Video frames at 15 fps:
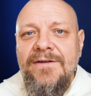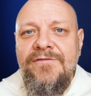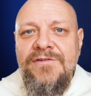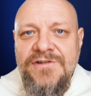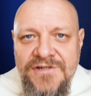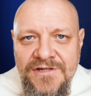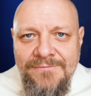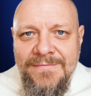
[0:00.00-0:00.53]

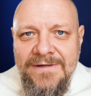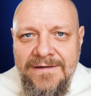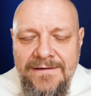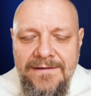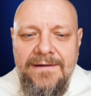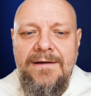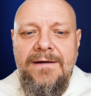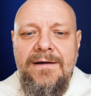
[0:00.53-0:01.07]

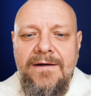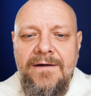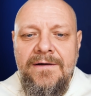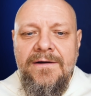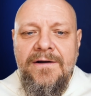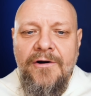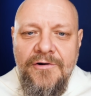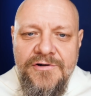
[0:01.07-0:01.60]
widzimy
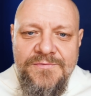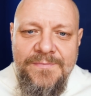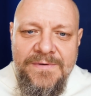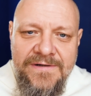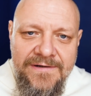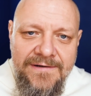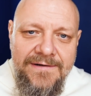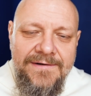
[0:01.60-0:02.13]
e,
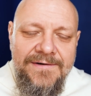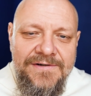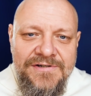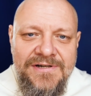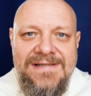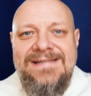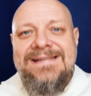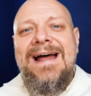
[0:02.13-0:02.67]
choćby,
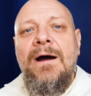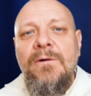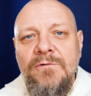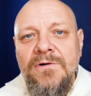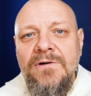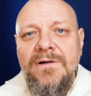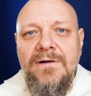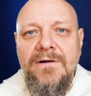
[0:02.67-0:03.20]
że
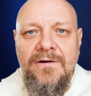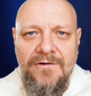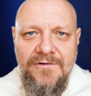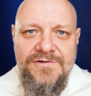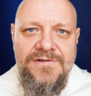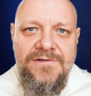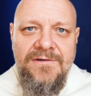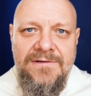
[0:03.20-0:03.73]
Saul
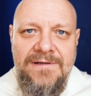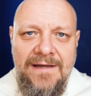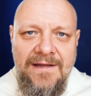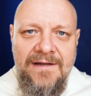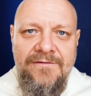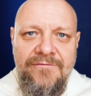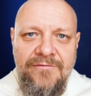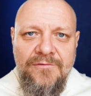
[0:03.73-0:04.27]
chodzi do
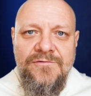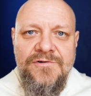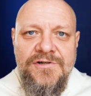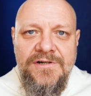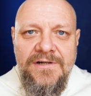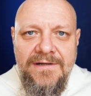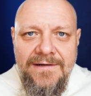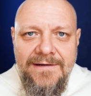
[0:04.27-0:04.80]
takiej
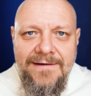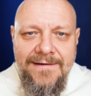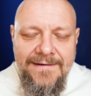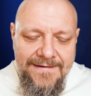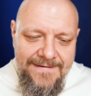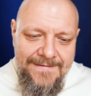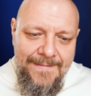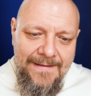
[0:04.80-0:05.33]
wróżki,
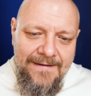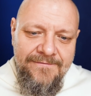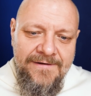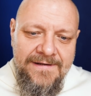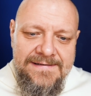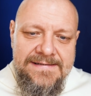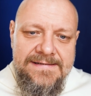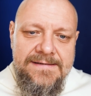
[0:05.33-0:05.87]

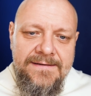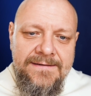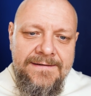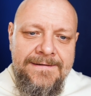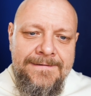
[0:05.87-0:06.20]
więc